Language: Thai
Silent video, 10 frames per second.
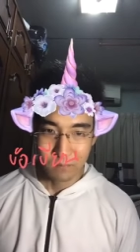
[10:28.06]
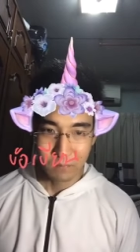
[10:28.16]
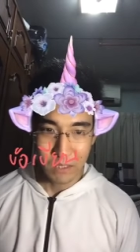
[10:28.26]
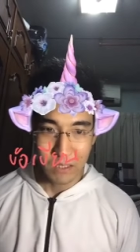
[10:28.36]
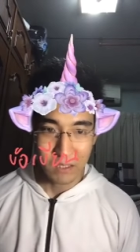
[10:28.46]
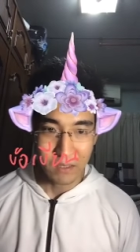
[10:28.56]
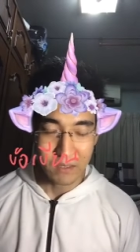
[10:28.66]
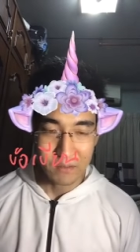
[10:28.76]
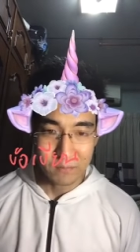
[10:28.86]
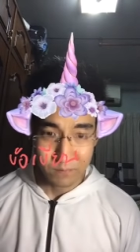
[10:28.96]
มีฮะ
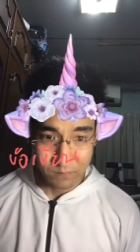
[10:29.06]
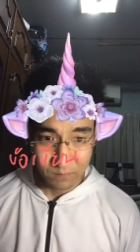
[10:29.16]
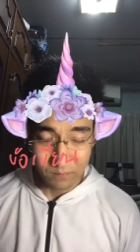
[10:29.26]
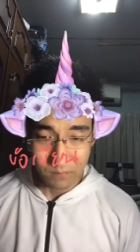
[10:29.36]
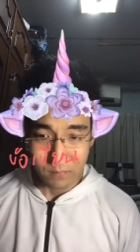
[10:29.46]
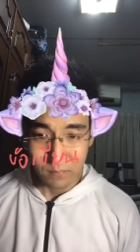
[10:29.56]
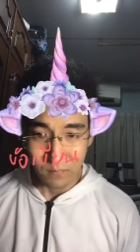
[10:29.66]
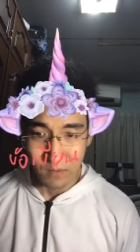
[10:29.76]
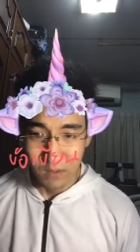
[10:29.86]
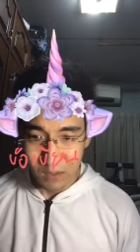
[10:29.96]

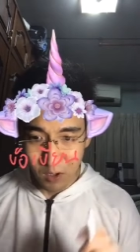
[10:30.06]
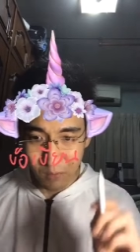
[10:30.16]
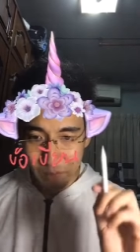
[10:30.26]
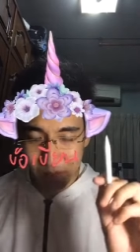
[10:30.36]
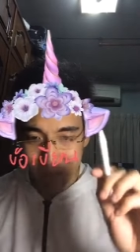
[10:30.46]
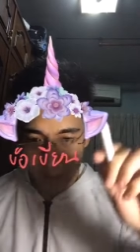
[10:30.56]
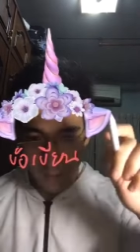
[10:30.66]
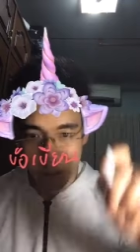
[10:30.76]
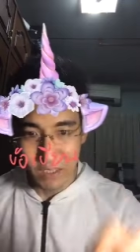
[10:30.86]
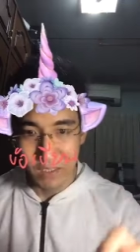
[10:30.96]
ลองพิมพ์มาห
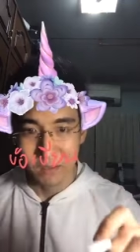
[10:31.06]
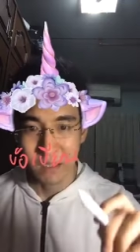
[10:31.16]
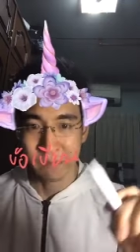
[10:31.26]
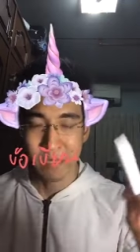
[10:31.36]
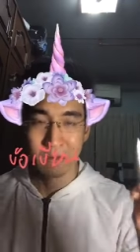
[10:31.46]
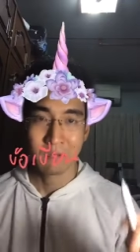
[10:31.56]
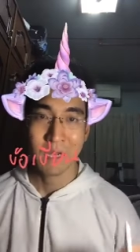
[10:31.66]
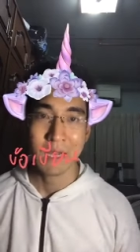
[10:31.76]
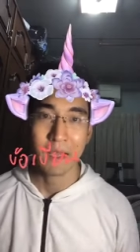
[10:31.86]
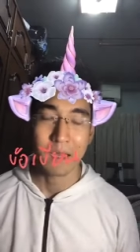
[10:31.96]
น่อยดิ ในเมน
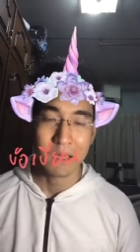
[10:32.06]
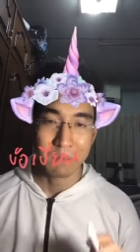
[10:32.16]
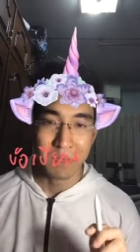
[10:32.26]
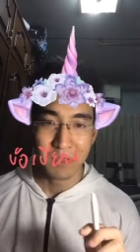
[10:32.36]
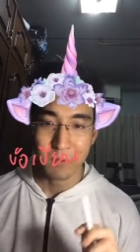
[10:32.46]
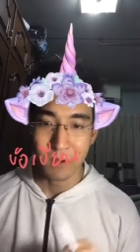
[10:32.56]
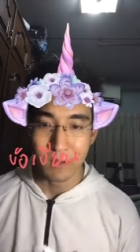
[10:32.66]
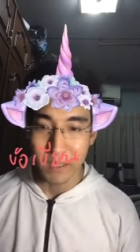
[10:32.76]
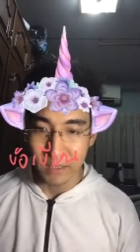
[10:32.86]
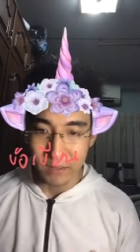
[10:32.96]
ว่าเคยไปสอบข้อ
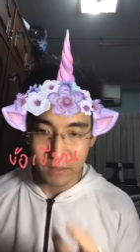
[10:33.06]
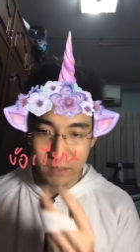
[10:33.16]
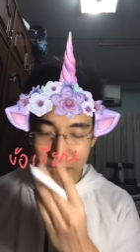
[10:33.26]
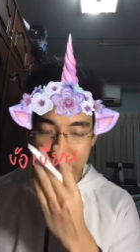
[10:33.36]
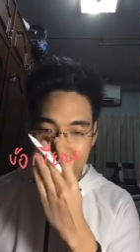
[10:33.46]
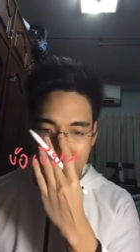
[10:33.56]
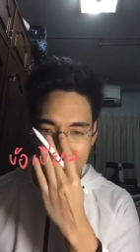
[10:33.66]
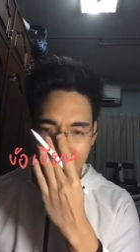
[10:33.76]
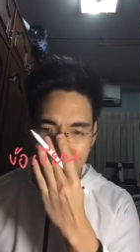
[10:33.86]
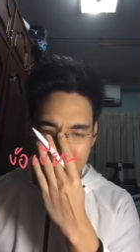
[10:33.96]
เขียนที่ไหนบ้าง
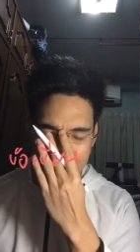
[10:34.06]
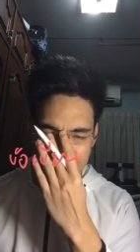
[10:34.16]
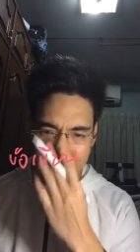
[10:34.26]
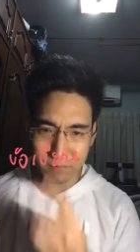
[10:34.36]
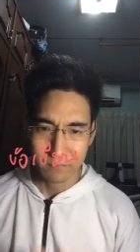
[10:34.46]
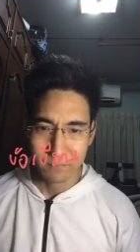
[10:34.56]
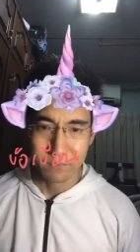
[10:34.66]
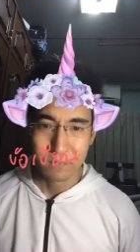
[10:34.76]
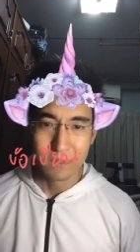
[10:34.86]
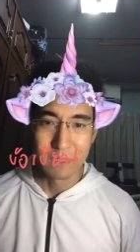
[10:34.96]
แล้วนะครับ
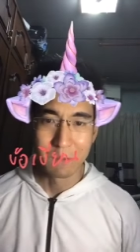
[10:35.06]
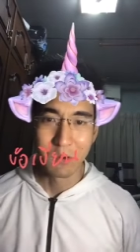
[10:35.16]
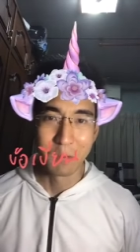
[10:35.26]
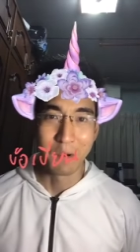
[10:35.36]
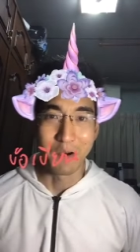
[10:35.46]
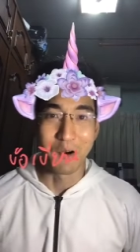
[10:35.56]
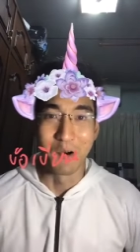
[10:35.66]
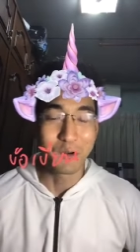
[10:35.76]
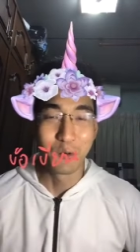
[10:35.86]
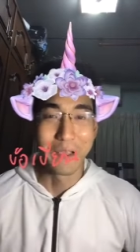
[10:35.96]
หรือบางคนบอกอ
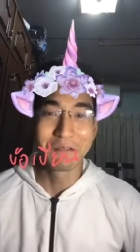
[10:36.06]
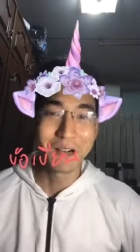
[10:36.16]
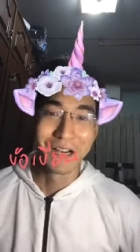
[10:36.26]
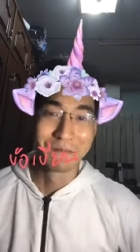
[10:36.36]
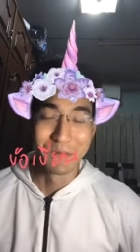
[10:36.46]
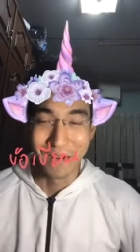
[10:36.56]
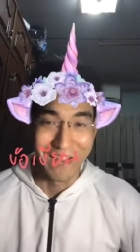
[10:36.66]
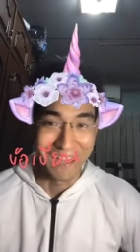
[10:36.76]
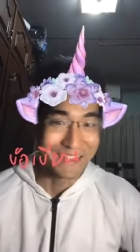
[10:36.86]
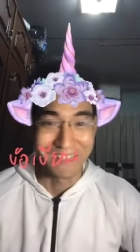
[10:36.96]
กูคิดว่าเคยมีปัญ
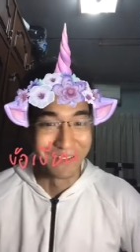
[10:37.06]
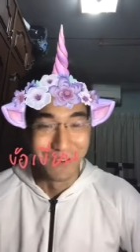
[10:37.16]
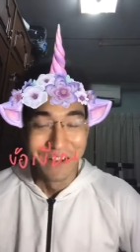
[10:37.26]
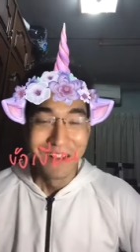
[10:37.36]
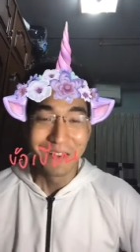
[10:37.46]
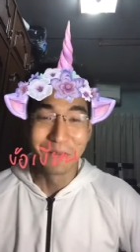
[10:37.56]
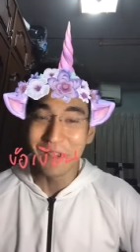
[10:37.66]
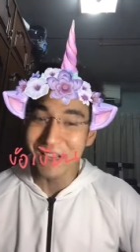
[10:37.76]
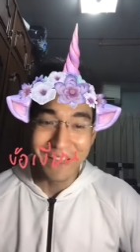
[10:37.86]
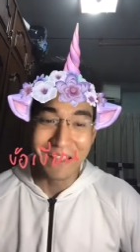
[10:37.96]
หา แต่กู กู
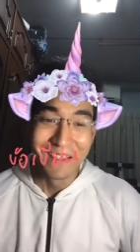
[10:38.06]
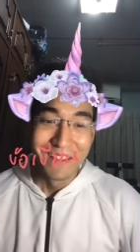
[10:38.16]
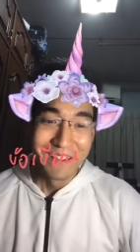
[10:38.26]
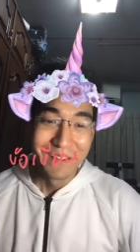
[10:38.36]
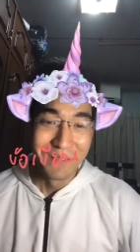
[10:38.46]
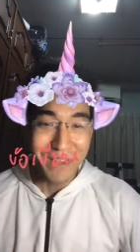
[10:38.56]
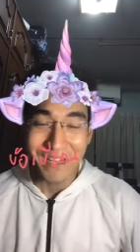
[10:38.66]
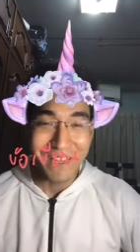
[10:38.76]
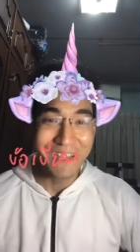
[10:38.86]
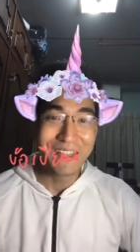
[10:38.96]
ไม่เคย กูไม่
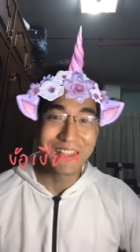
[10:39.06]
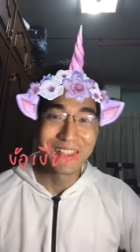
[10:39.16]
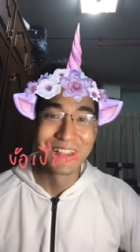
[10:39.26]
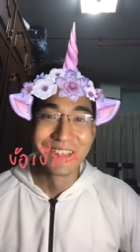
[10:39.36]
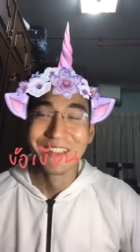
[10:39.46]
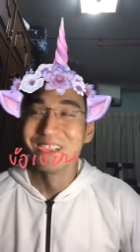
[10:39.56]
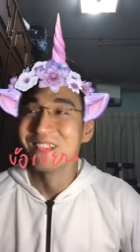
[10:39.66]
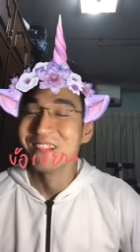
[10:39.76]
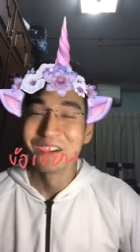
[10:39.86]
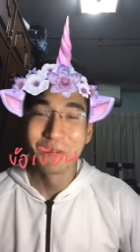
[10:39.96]
เคย
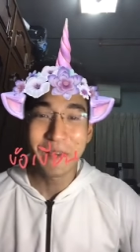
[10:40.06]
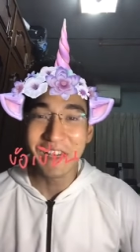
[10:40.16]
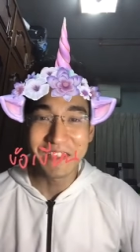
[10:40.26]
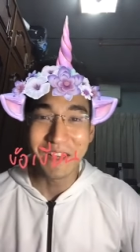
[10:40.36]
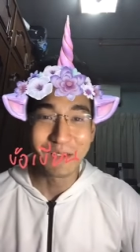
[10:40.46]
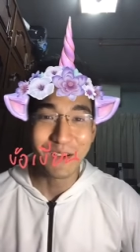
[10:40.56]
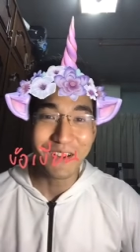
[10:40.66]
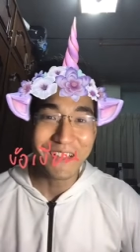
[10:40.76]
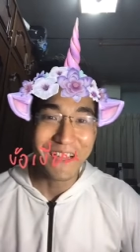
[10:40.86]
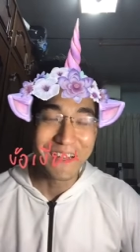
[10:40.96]
กูไม่เคยสอบหรอก
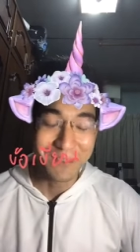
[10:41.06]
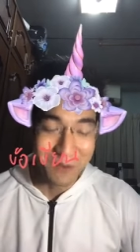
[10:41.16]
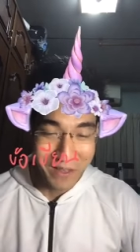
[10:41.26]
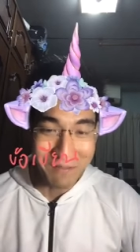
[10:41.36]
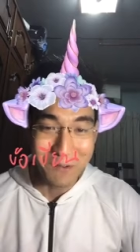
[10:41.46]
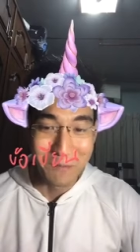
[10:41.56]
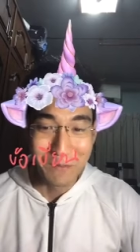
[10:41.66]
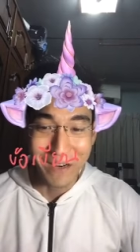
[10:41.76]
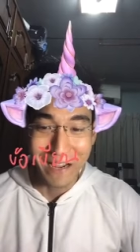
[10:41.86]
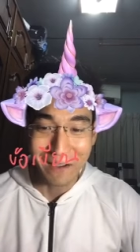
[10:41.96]
ข้อเขียนแต่กูคิดว่ากู
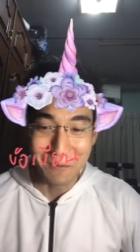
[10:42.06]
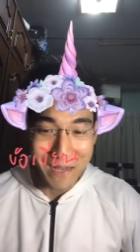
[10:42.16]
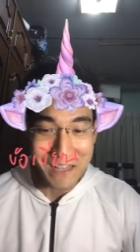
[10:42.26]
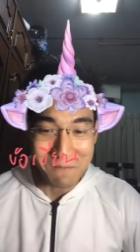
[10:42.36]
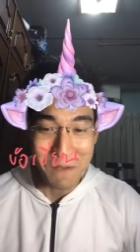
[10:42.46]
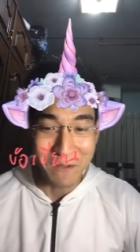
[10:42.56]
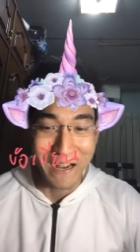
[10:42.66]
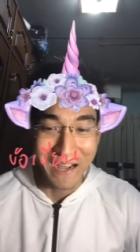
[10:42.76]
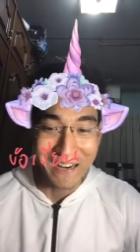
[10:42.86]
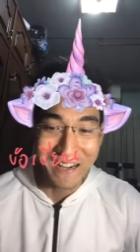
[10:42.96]
มีปัญหา กูน่าจะมีปัญ
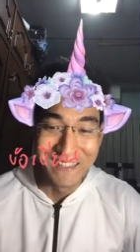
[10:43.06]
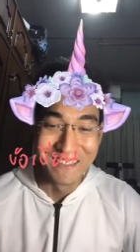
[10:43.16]
หานะ